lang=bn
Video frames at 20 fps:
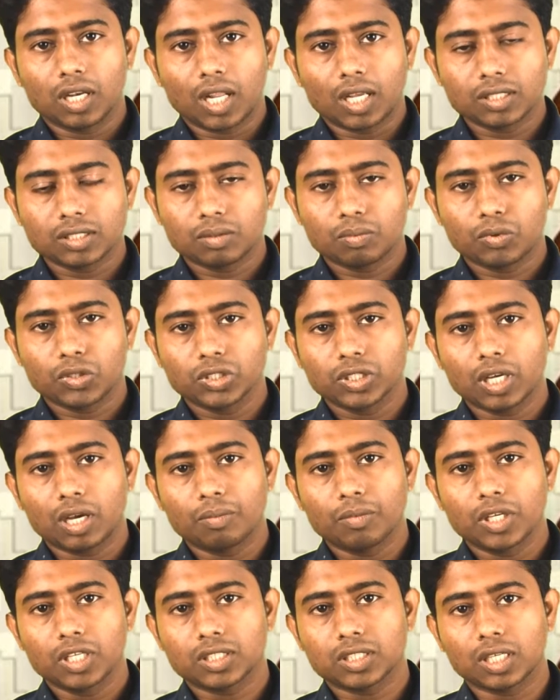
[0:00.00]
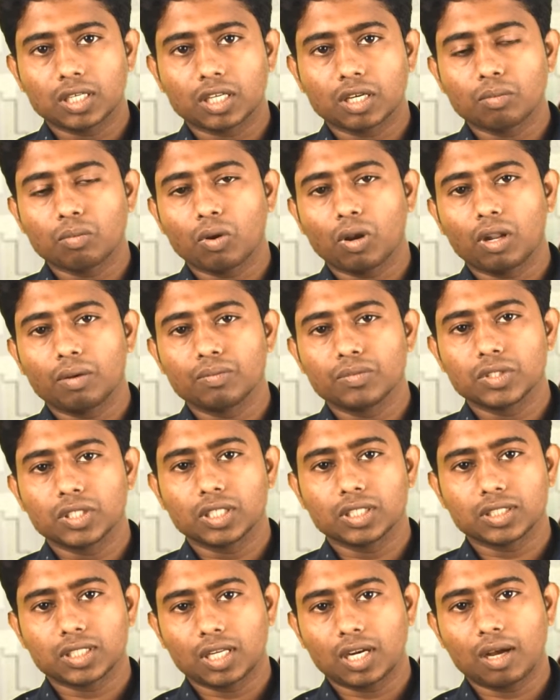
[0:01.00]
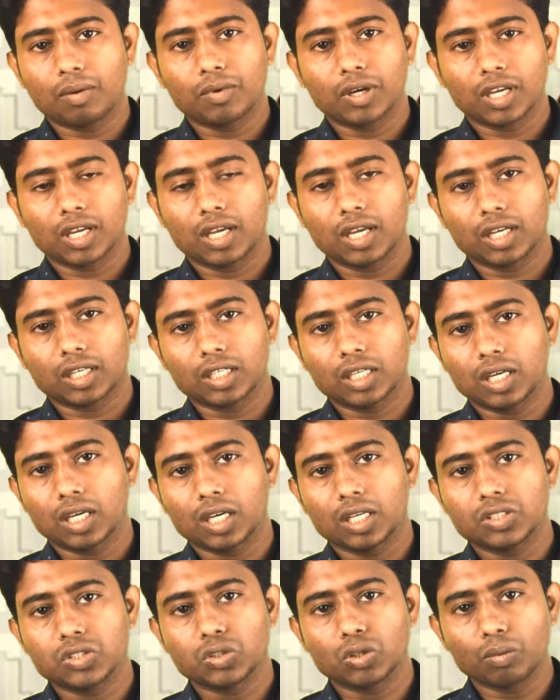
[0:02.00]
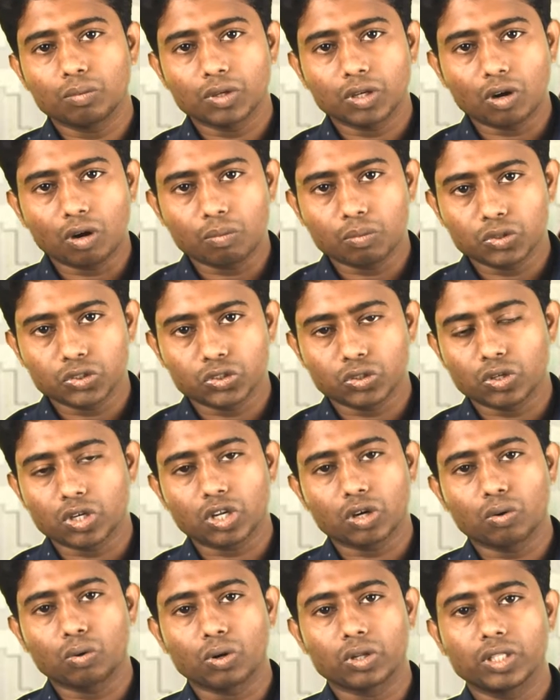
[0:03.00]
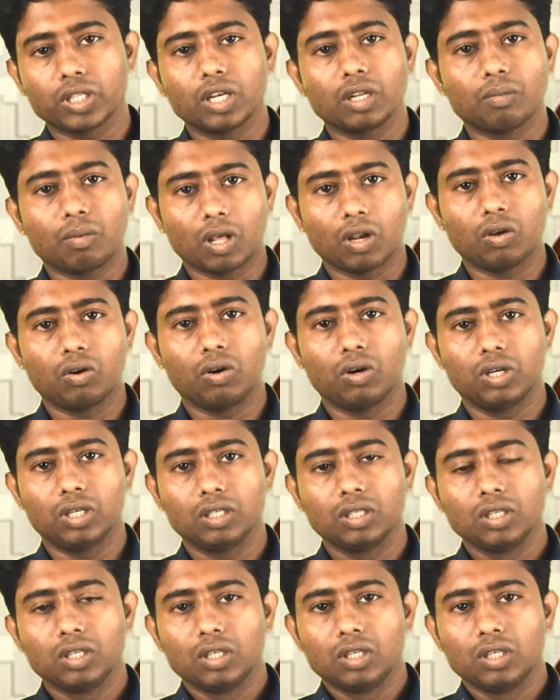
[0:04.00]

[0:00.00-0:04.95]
লাস্ট পর্যায়ে আমি স্যারকে বললাম স্যার আমাকে একটা জবের অপরচুনিটি করে দিলে ভালো হয়